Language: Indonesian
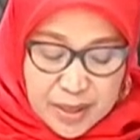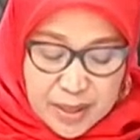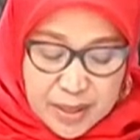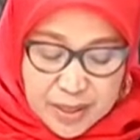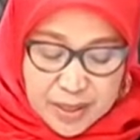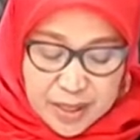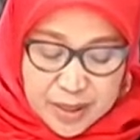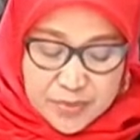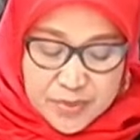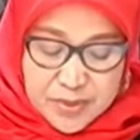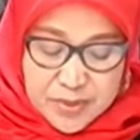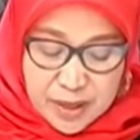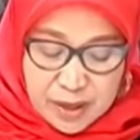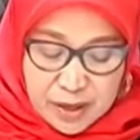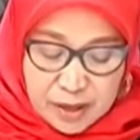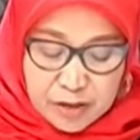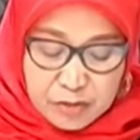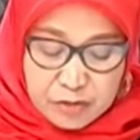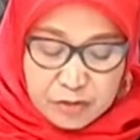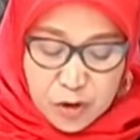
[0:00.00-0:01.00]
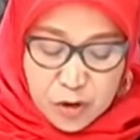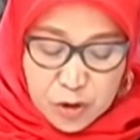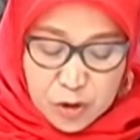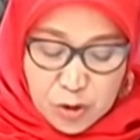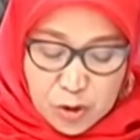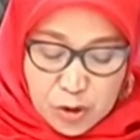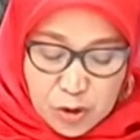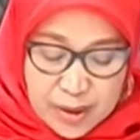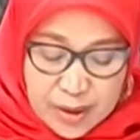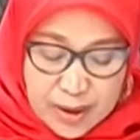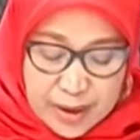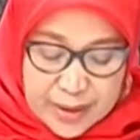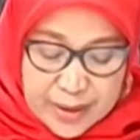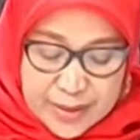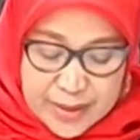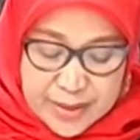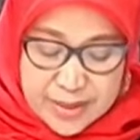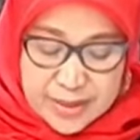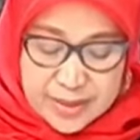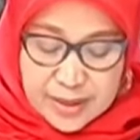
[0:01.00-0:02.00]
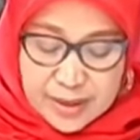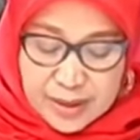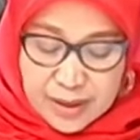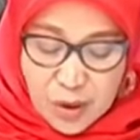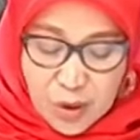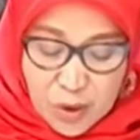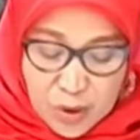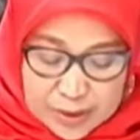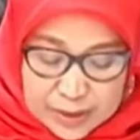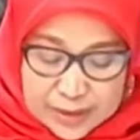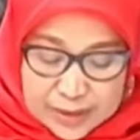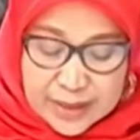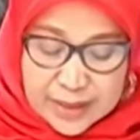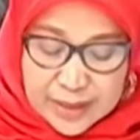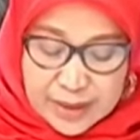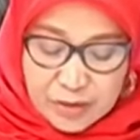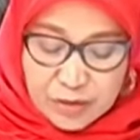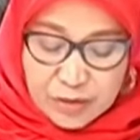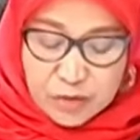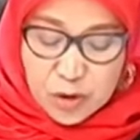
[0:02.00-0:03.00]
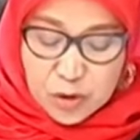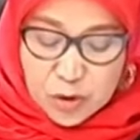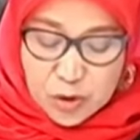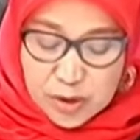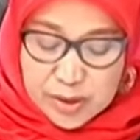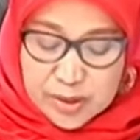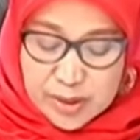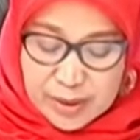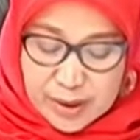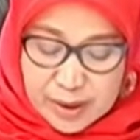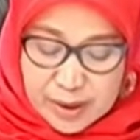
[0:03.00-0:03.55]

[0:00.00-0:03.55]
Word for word: keep secret for your eyes only for your